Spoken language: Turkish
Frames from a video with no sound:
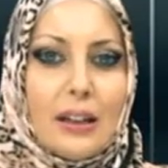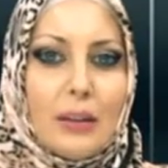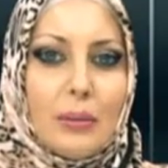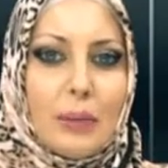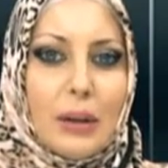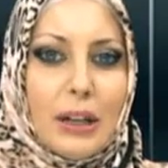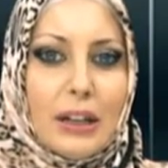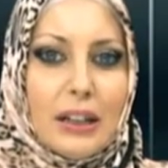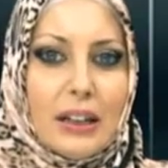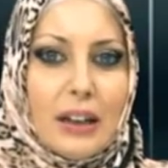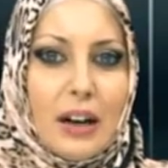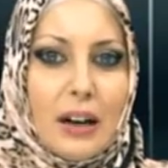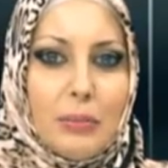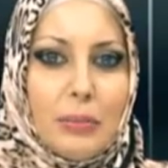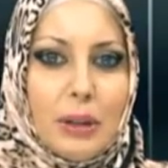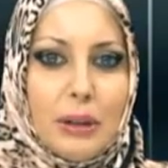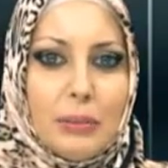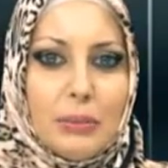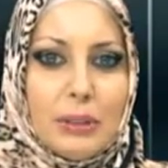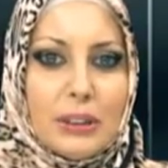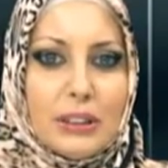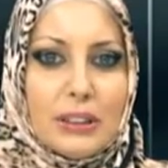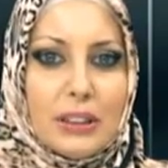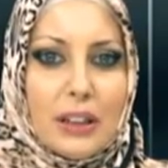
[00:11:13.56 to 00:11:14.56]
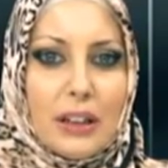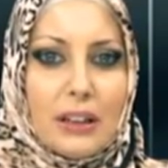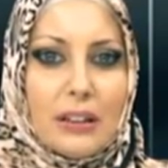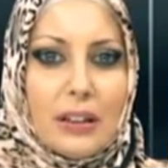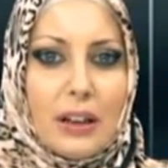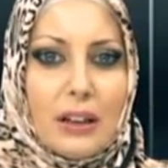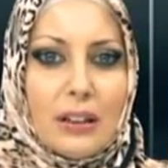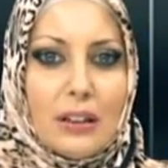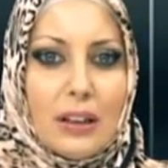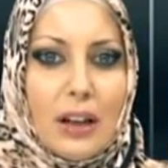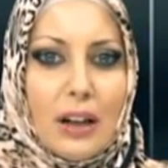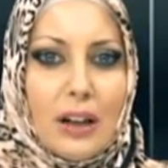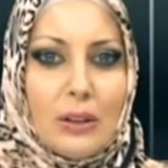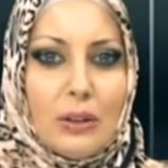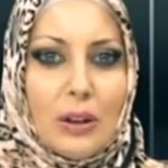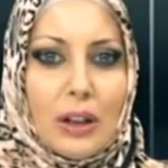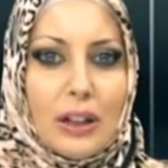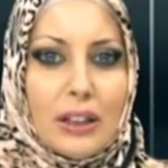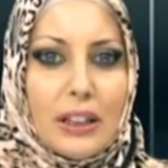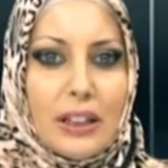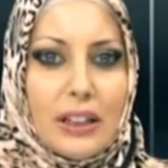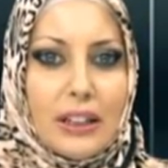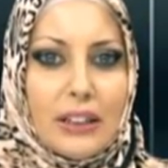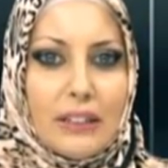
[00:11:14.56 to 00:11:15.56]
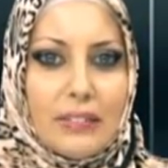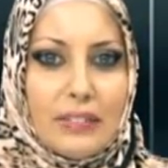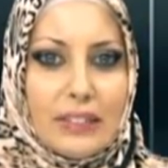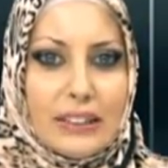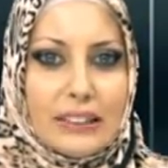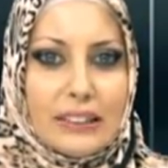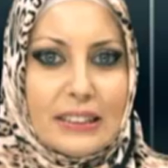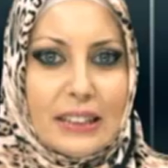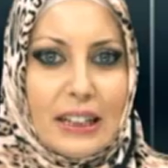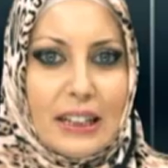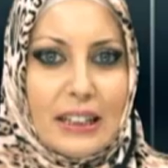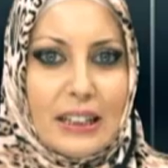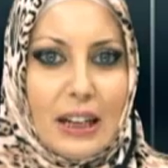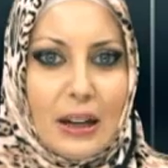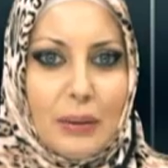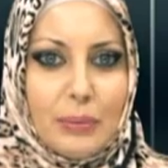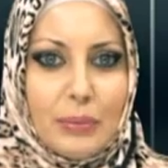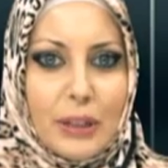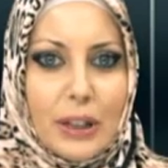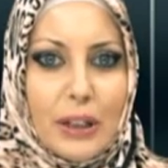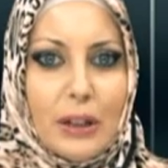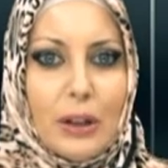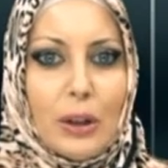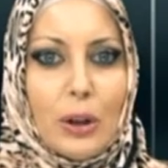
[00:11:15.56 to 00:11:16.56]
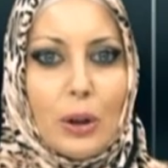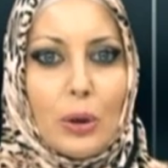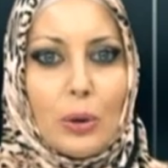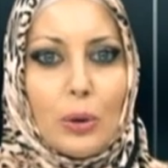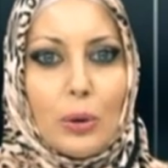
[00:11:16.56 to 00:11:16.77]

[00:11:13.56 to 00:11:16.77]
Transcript: Peygamberimiz sallallahu aleyhi ve sellem de